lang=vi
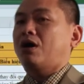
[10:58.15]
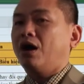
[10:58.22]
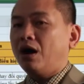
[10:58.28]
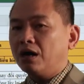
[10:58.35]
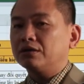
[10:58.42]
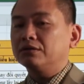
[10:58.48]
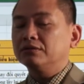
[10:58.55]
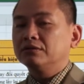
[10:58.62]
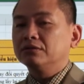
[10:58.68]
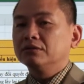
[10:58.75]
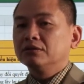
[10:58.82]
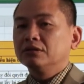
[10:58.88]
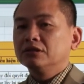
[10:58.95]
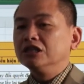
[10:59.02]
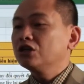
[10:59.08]
nó,
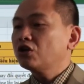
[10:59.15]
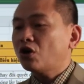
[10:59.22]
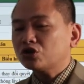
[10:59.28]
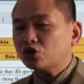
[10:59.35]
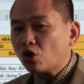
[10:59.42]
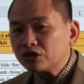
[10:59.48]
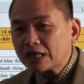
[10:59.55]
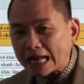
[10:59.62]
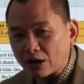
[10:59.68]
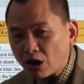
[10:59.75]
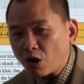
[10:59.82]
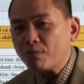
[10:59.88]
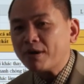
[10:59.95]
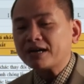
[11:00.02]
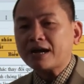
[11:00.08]
nhưng nó rõ ràng nó
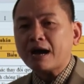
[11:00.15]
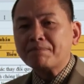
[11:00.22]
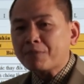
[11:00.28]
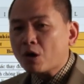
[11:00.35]
không ăn cắp,